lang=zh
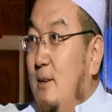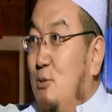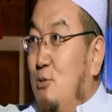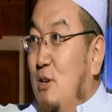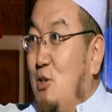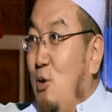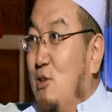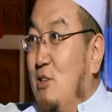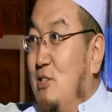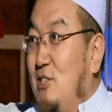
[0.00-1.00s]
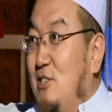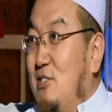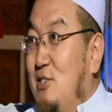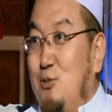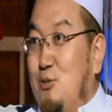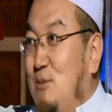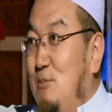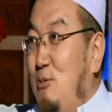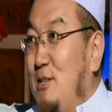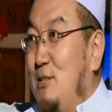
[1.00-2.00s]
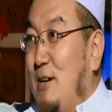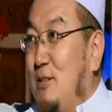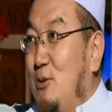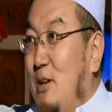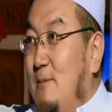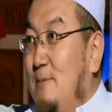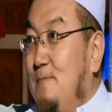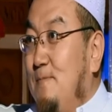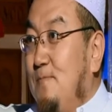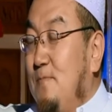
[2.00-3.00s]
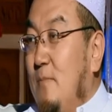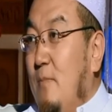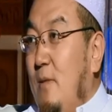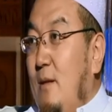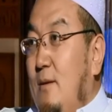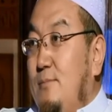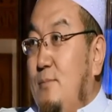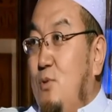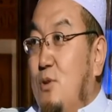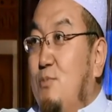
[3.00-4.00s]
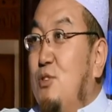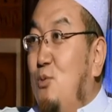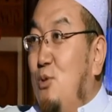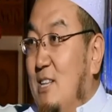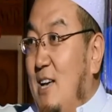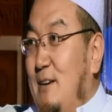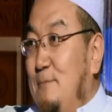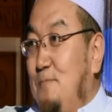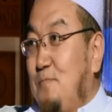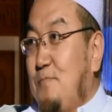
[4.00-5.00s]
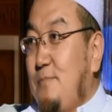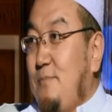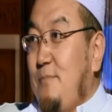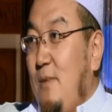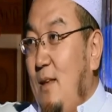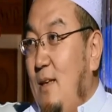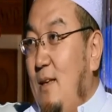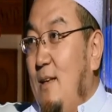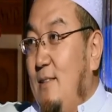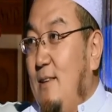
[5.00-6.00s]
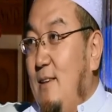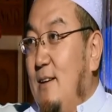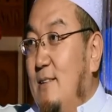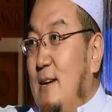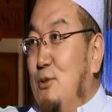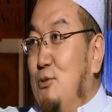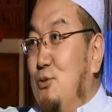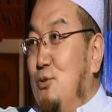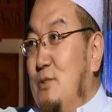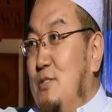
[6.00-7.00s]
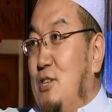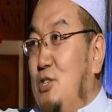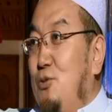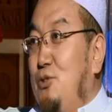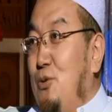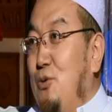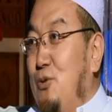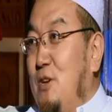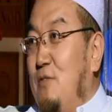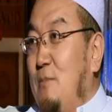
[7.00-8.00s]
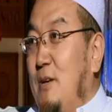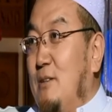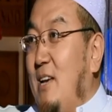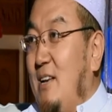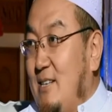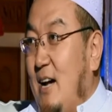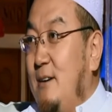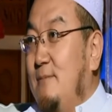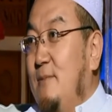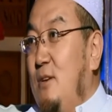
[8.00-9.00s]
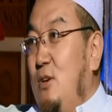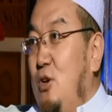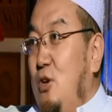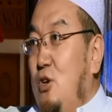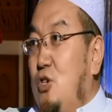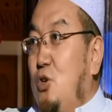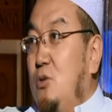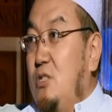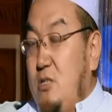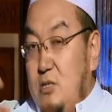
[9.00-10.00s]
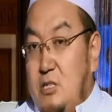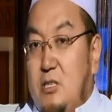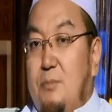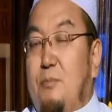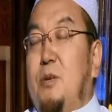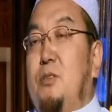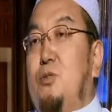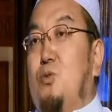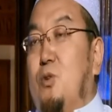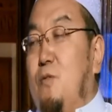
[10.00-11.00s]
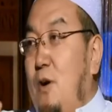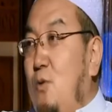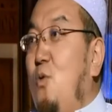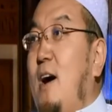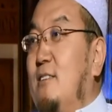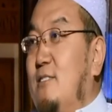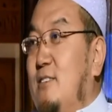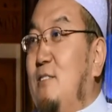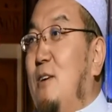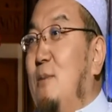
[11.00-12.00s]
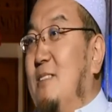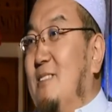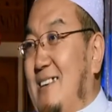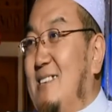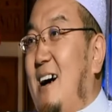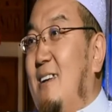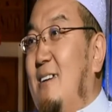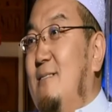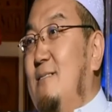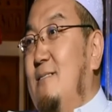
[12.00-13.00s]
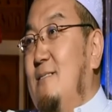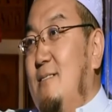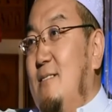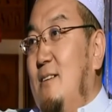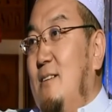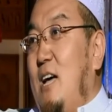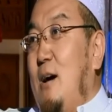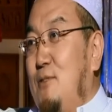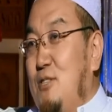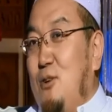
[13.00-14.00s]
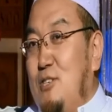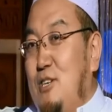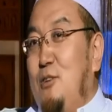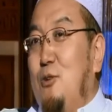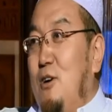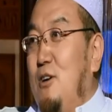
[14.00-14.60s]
所以导致的清真寺就是这么乱七八糟的。不是，不是火气大。第一个，咱们的群众在受教育这一方面太差，受自己的民族的文化的这一方面太差了。他不知道这种